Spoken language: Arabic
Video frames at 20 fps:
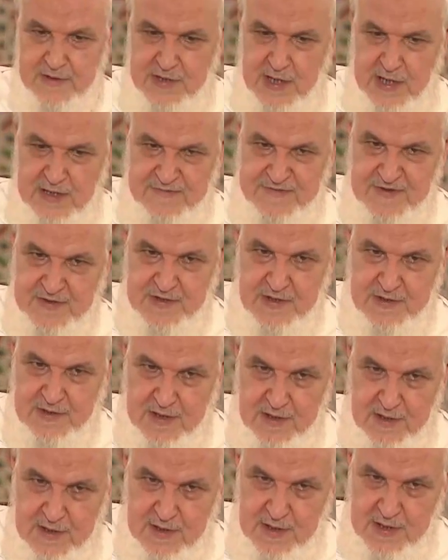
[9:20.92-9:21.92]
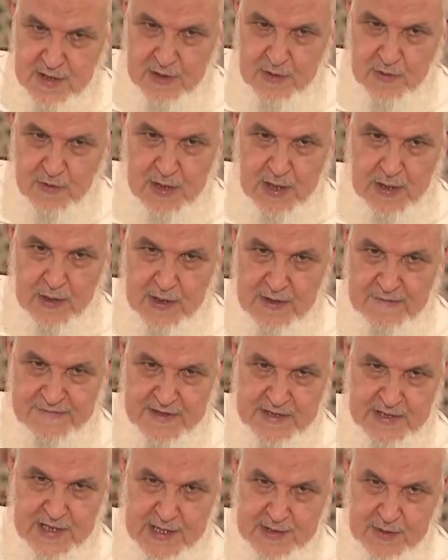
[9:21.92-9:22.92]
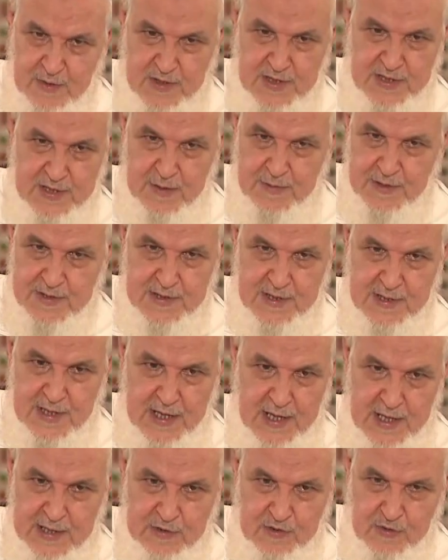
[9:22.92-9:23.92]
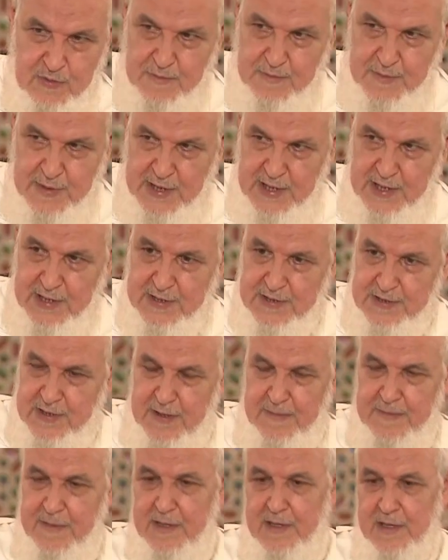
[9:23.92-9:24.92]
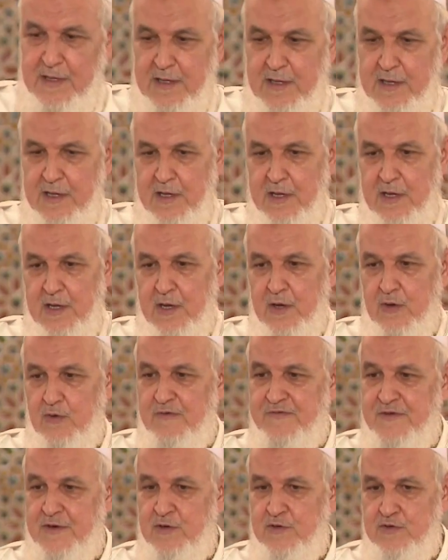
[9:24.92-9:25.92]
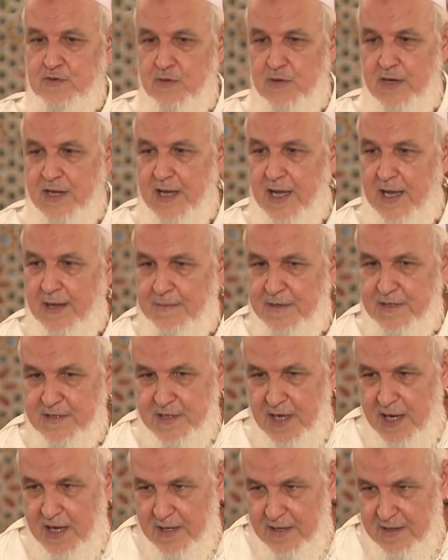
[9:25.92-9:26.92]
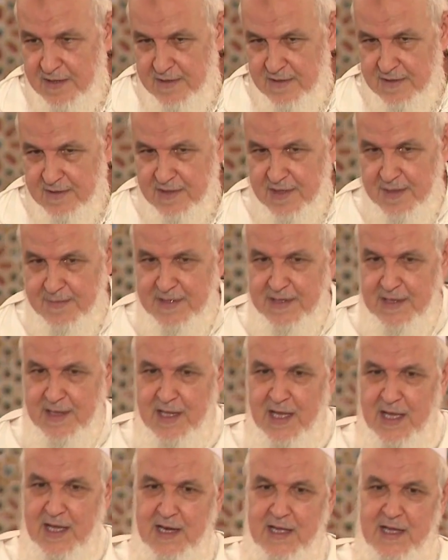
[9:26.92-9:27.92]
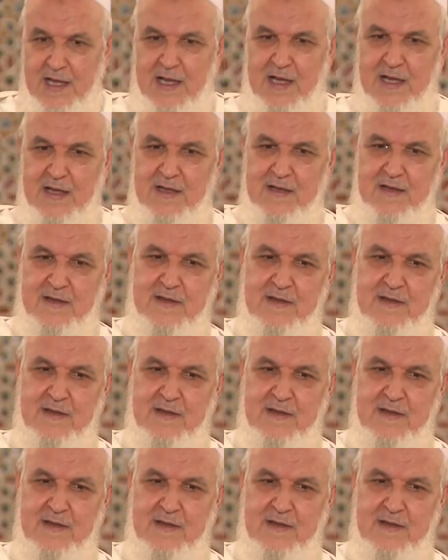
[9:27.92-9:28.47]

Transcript: جاءت في الصدر هي الأولى وهي فاتحة الكتاب مقتضى كانت أما للكتاب وفي النزول خامسة كما دل عليها